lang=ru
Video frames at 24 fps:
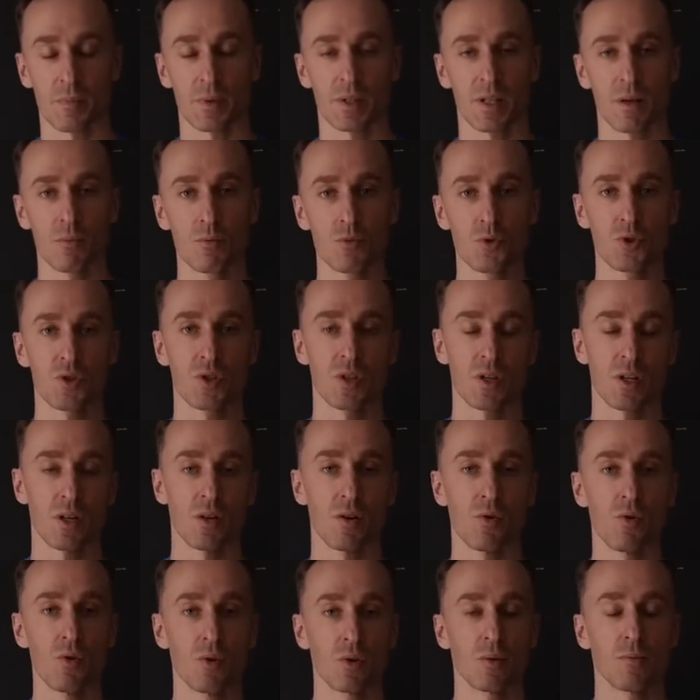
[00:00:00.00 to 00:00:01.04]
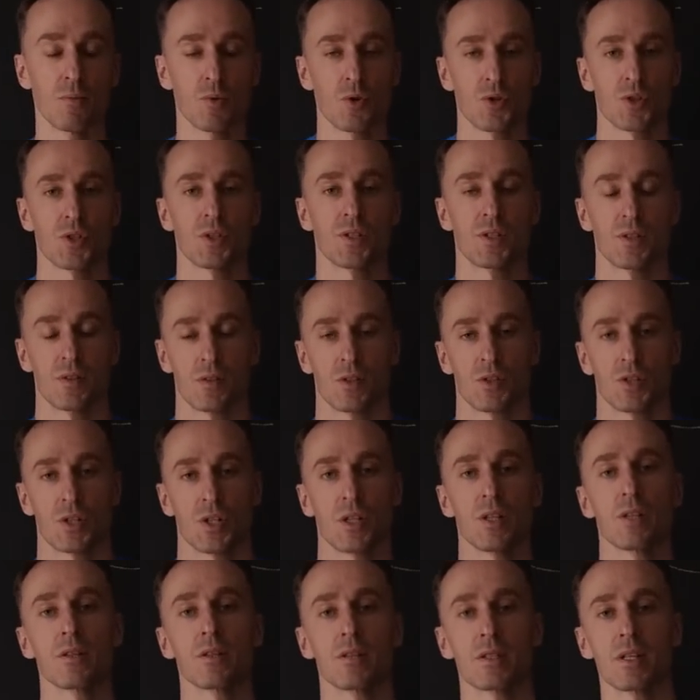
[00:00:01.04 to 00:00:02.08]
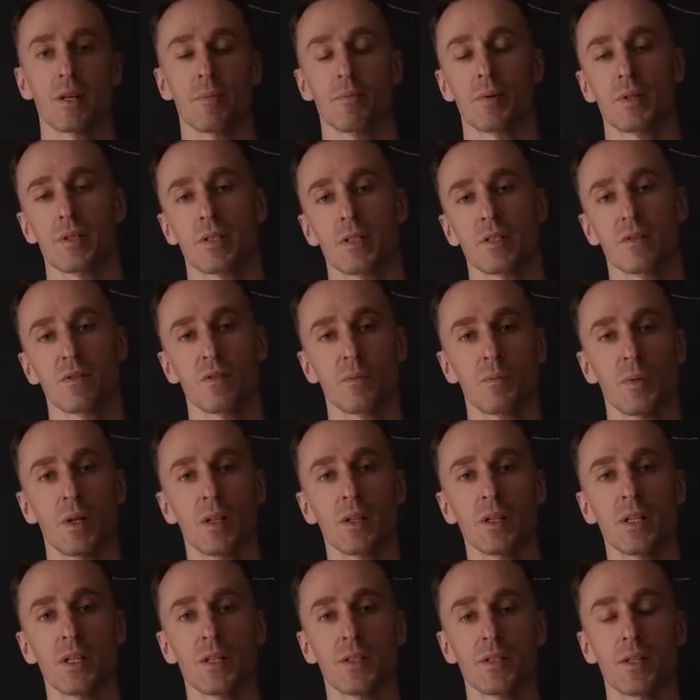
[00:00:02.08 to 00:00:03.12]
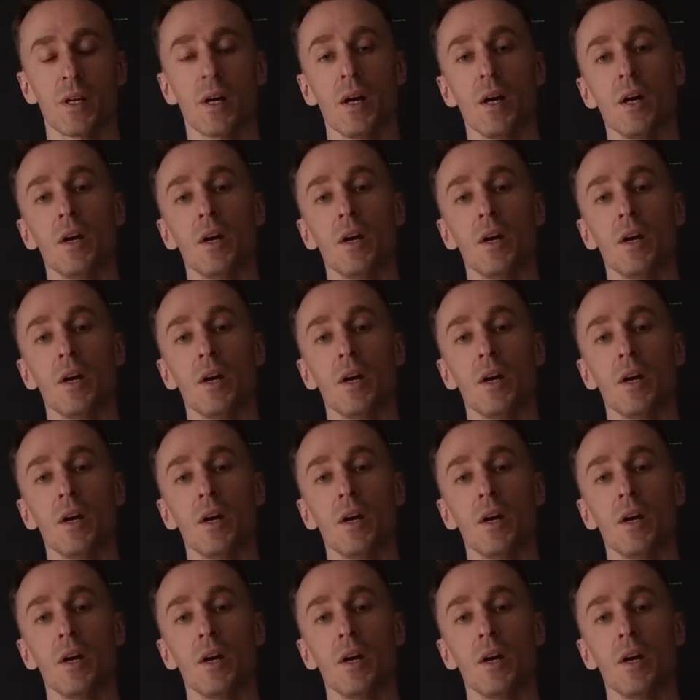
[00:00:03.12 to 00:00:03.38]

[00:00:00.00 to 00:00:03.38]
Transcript: потому что он может совершенно запросто выполнять